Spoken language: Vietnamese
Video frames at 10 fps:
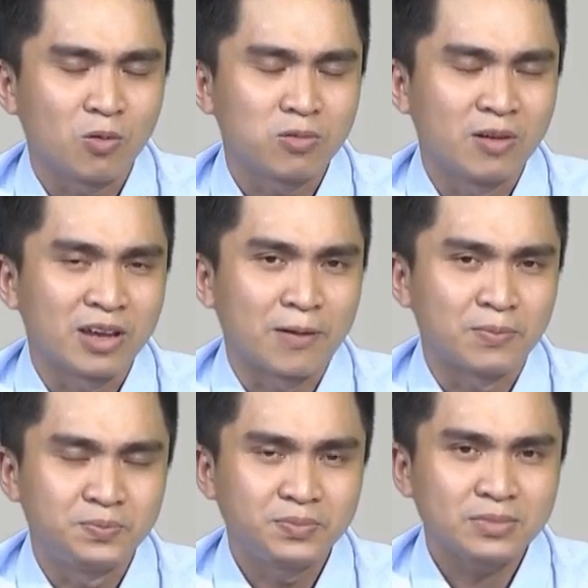lúc nào gặp
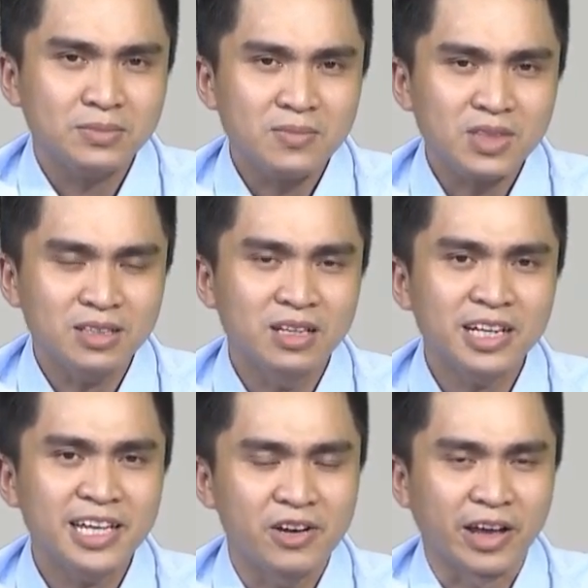tới
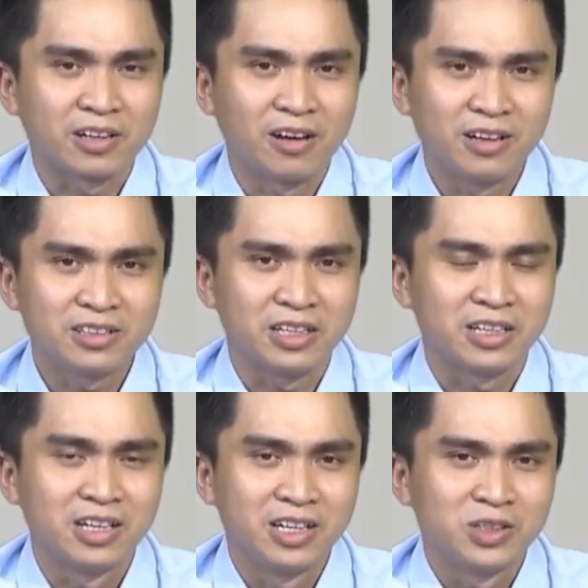cái giai đoạn đó
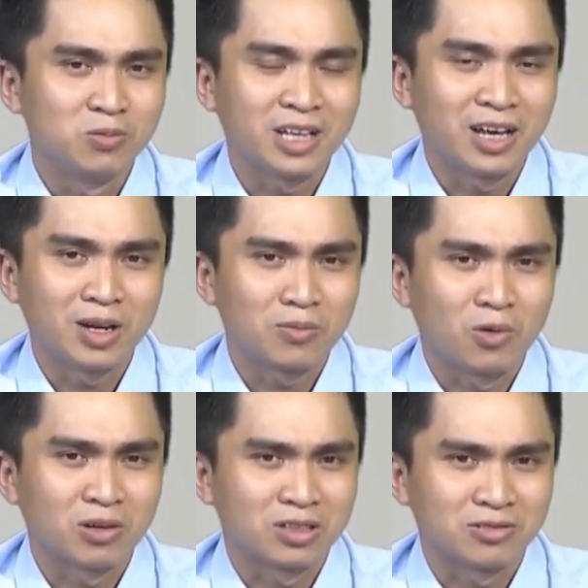thì chúng ta bắt
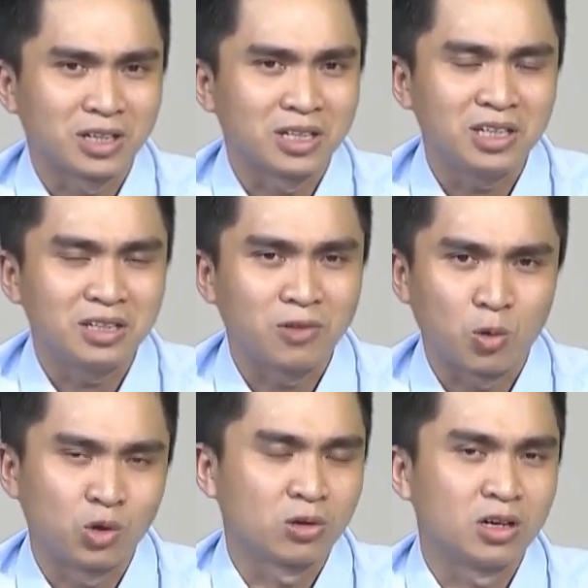buộc ờ, phải đi
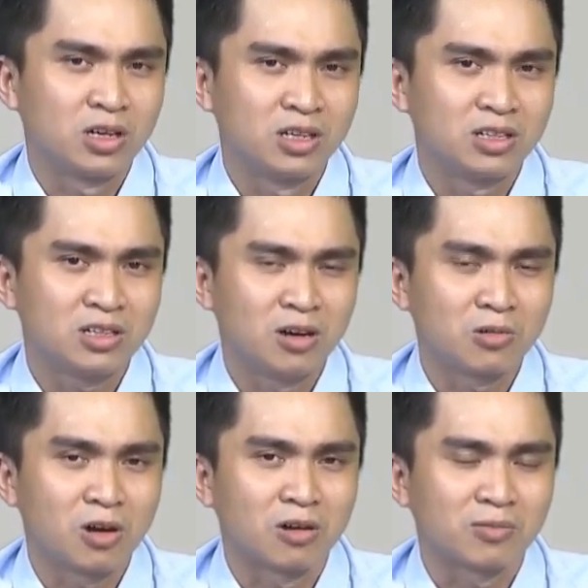phẫu thuật thôi chứ
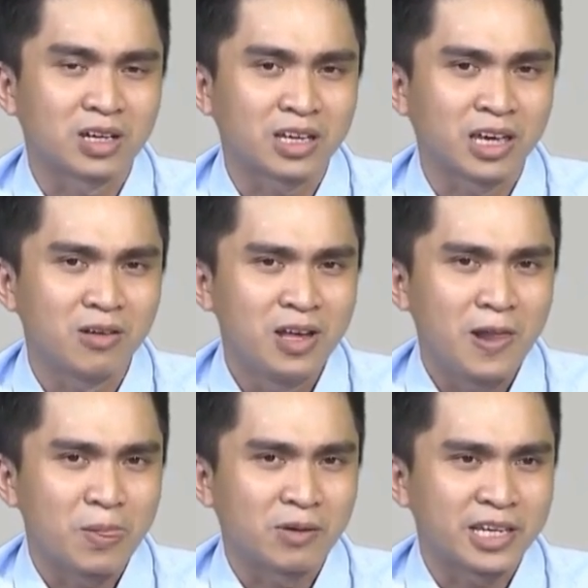không còn mà kiểu
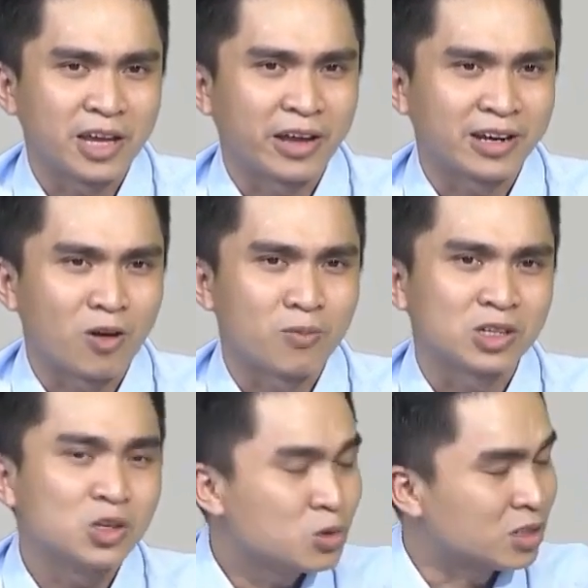mà giai đoạn đầu
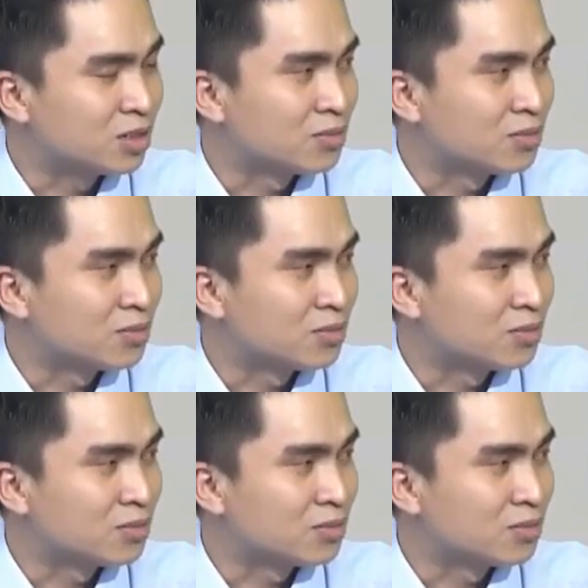mình cứu được